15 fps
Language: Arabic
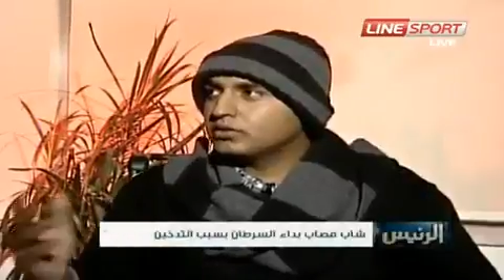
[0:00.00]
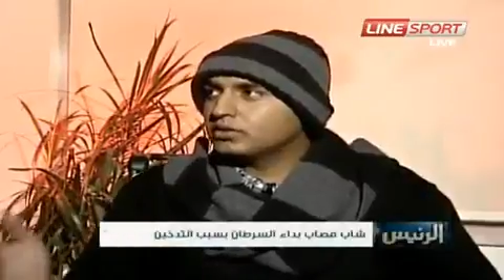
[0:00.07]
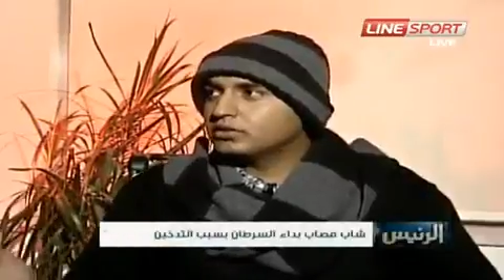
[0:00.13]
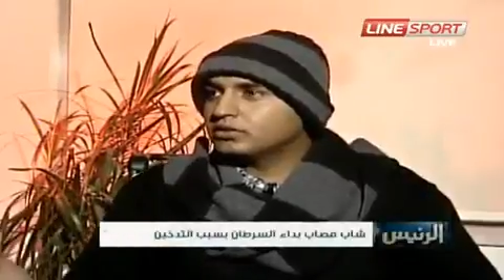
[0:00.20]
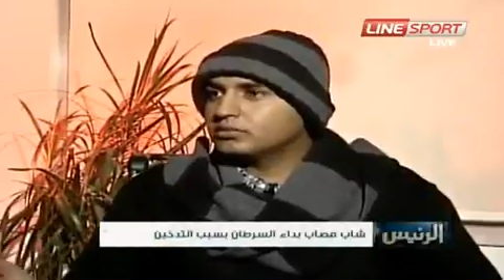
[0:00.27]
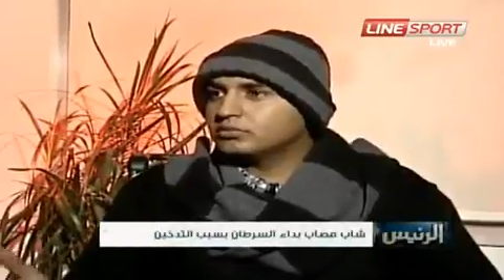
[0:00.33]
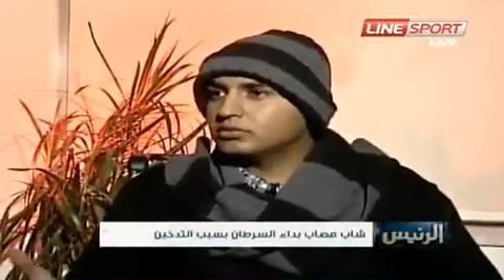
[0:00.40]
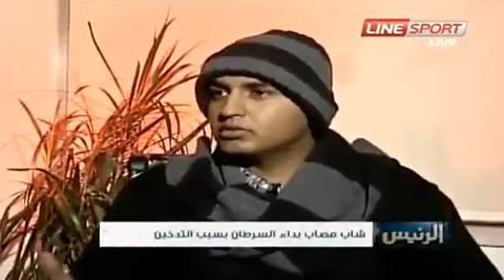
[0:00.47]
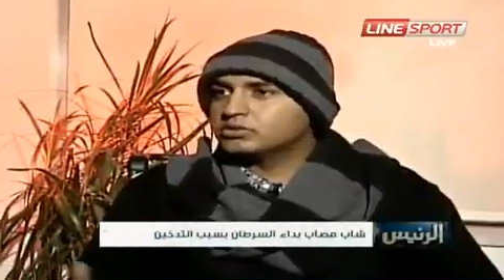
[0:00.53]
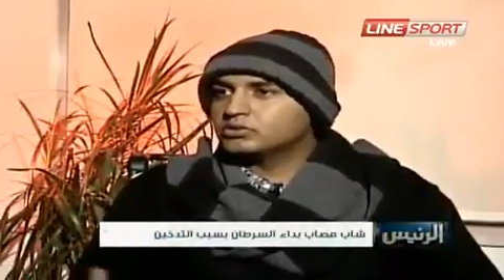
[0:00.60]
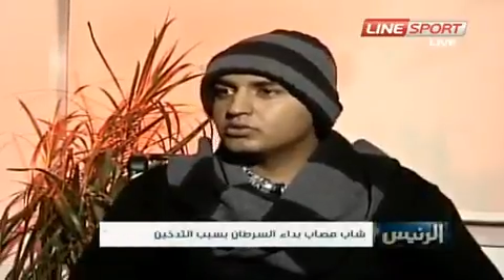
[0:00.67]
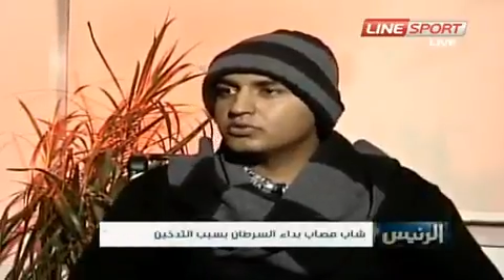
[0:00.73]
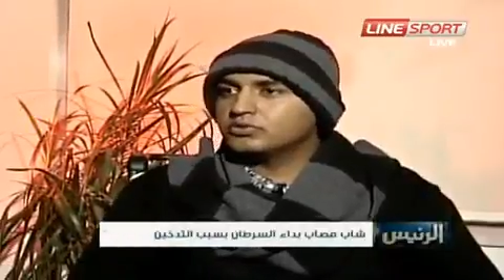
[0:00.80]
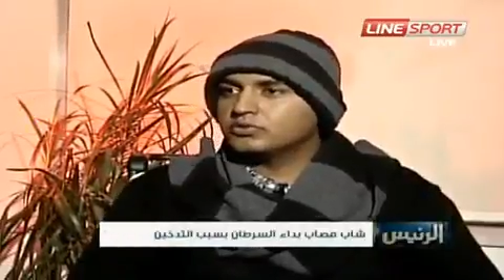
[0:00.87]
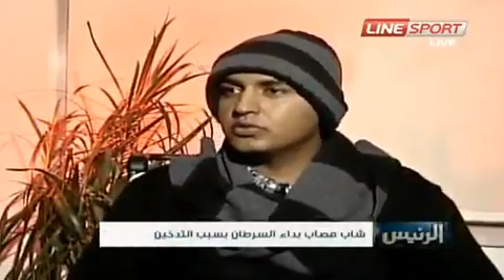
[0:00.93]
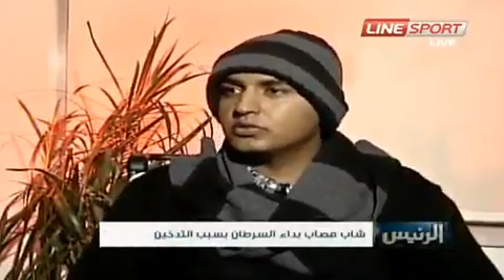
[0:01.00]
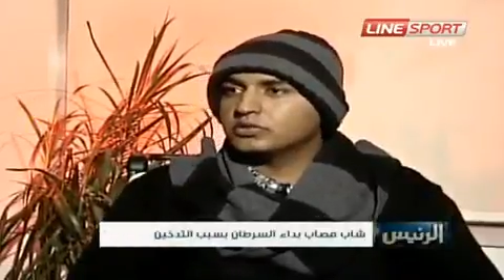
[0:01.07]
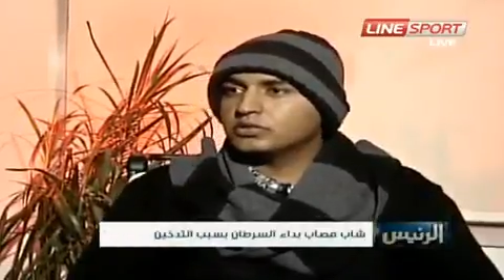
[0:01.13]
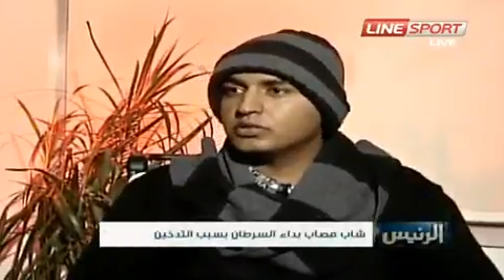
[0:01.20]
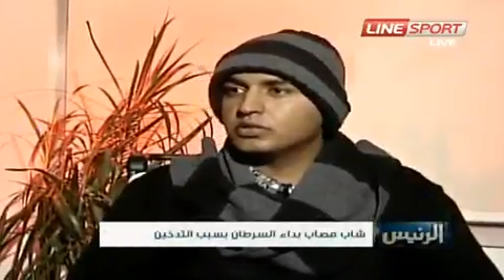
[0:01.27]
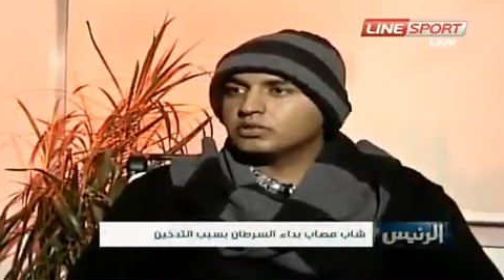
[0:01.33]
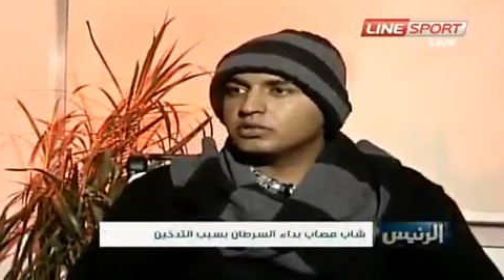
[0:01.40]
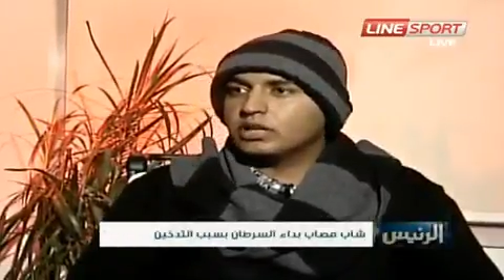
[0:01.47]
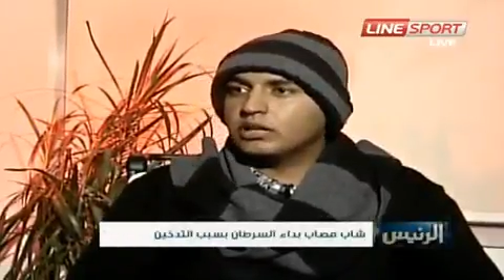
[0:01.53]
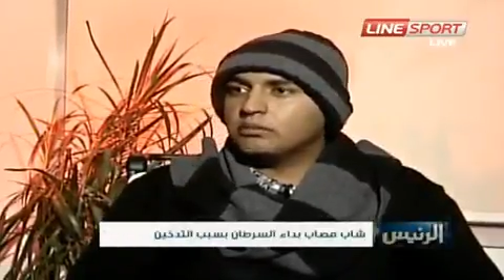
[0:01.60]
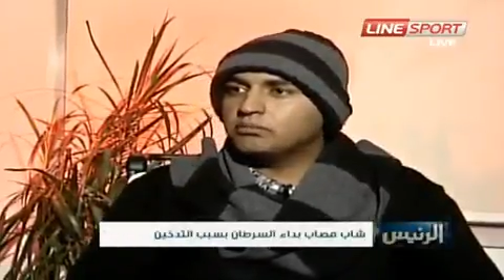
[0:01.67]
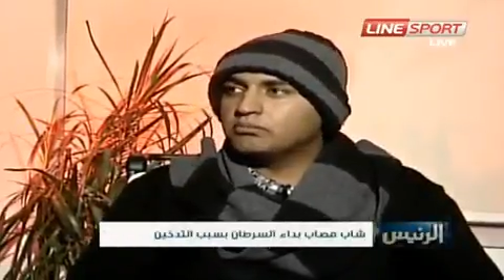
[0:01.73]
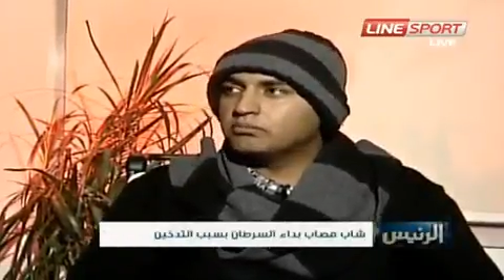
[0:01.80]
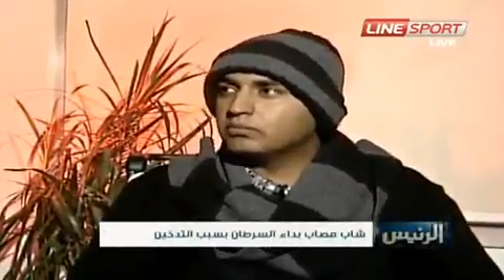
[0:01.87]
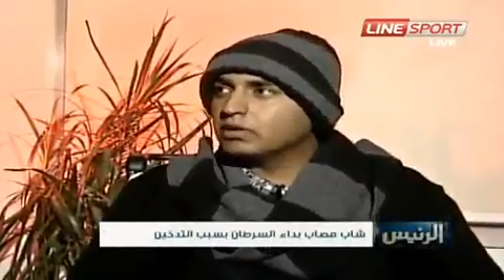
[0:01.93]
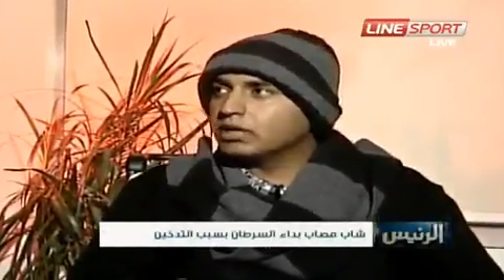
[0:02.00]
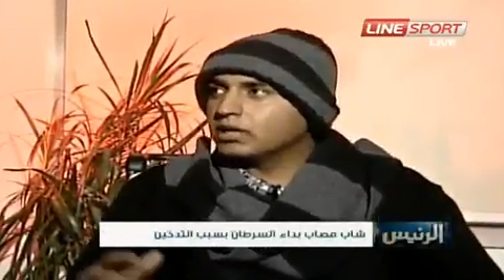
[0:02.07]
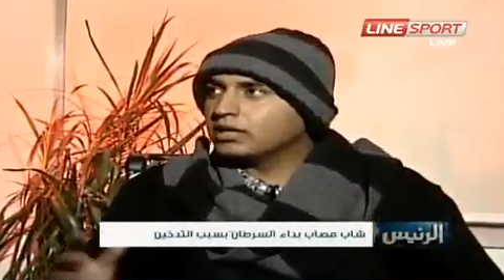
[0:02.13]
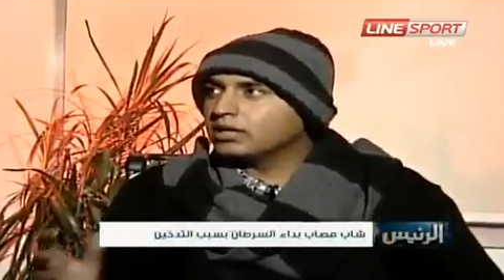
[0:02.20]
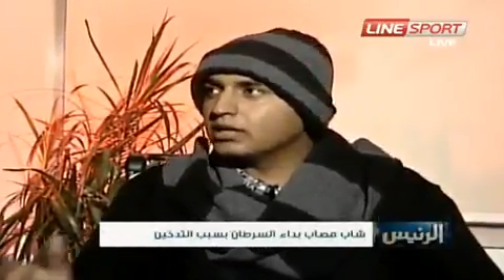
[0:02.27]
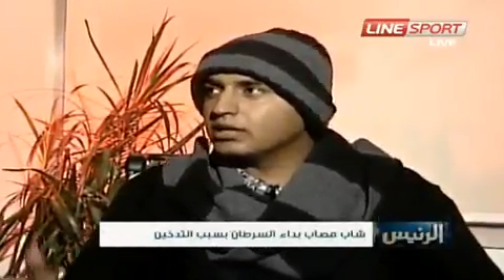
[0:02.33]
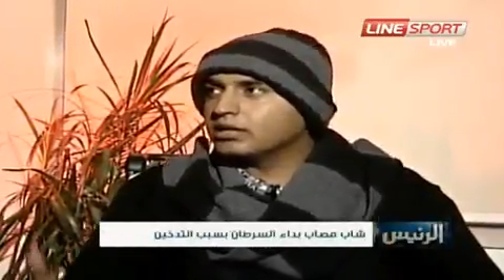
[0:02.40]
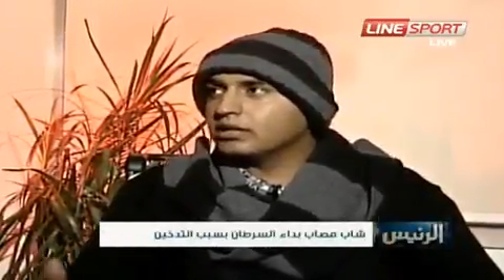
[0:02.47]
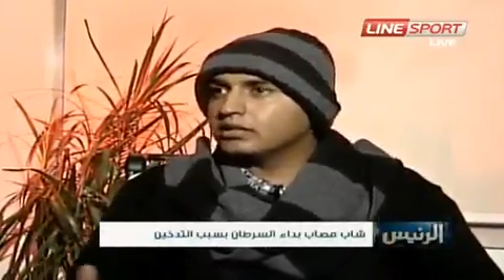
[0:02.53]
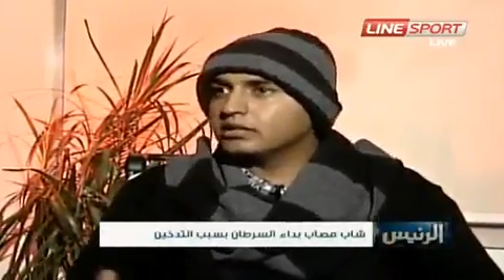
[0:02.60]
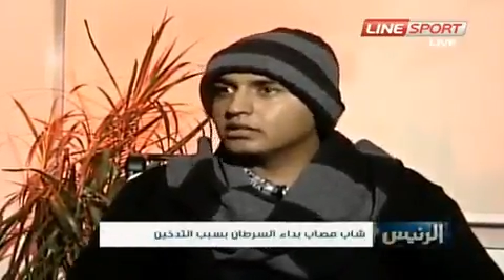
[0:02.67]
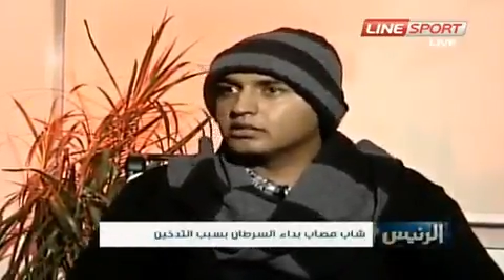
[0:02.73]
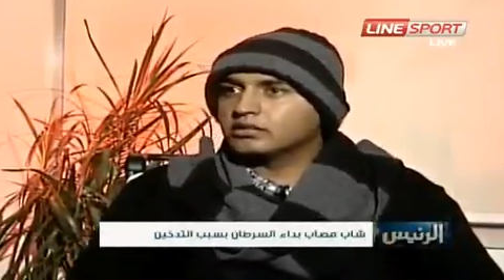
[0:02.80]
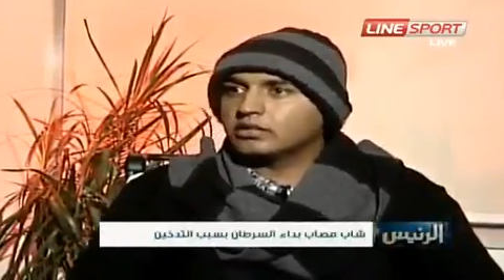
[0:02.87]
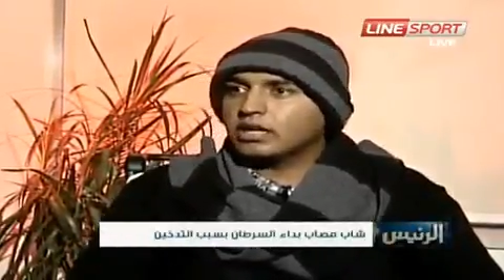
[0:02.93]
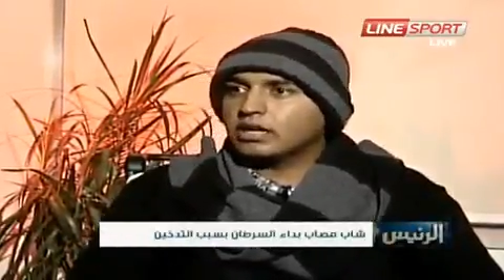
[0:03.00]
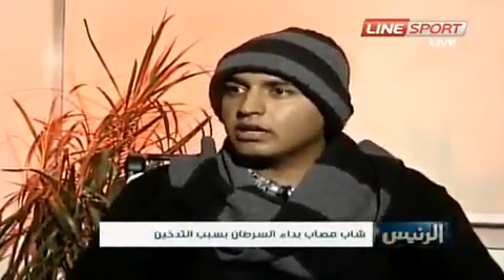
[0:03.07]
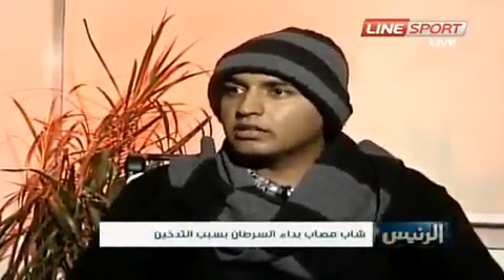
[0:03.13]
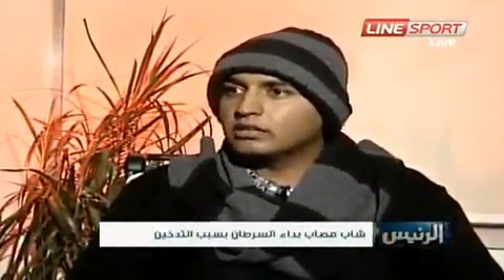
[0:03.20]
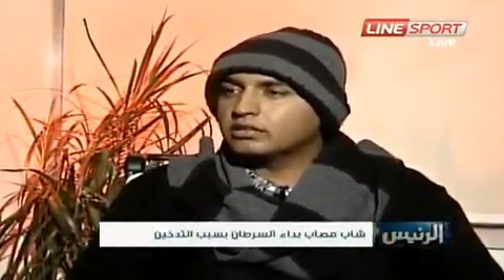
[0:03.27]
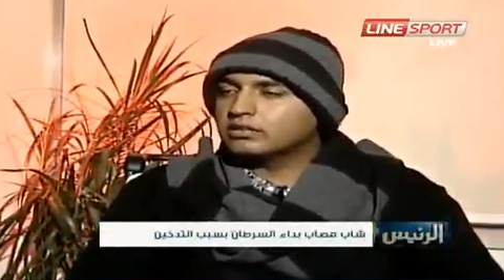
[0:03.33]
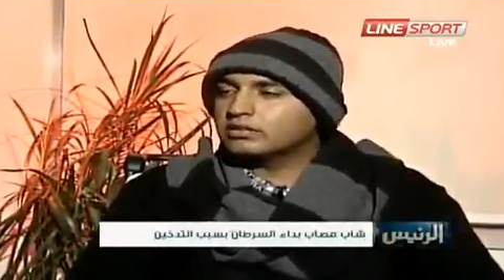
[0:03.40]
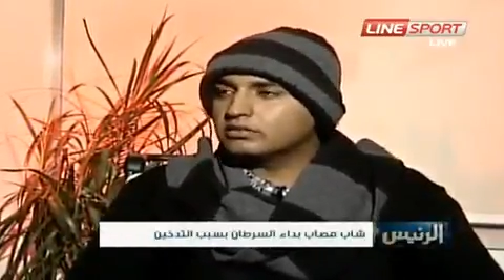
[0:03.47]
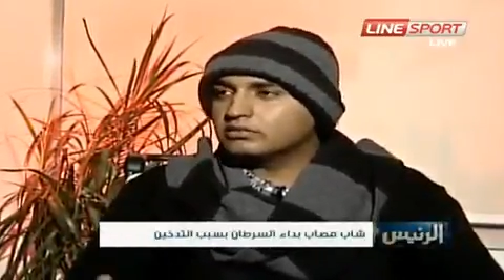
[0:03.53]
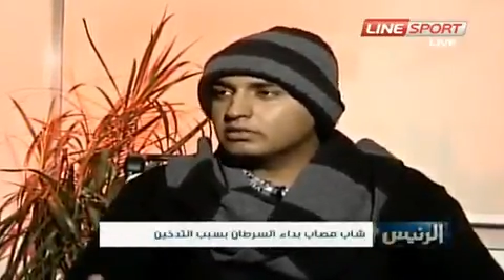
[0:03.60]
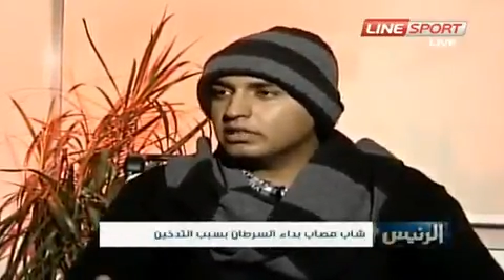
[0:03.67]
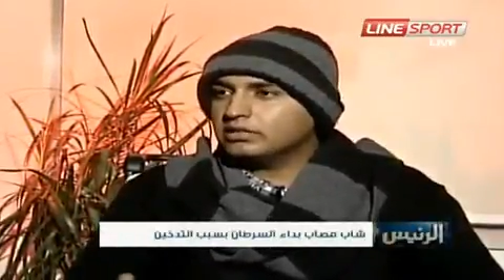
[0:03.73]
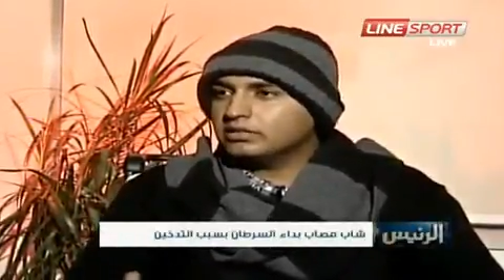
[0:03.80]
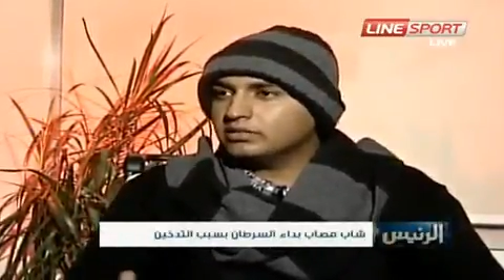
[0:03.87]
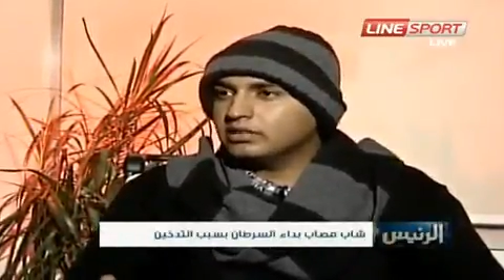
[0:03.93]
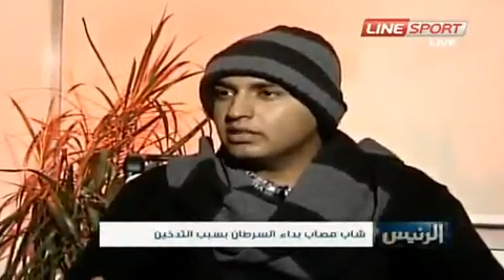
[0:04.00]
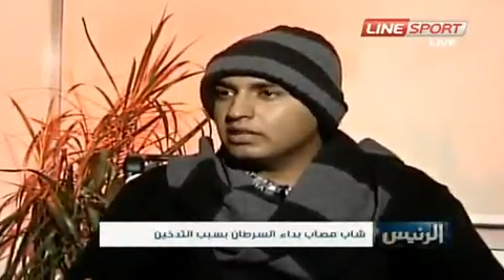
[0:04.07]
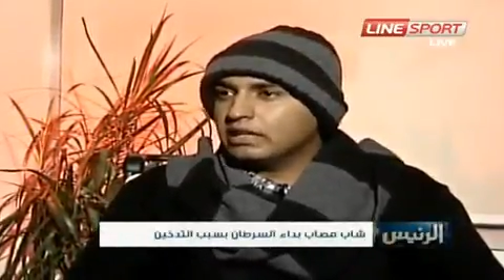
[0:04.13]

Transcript: فيلم تشوف آه، عم خال أحد يعني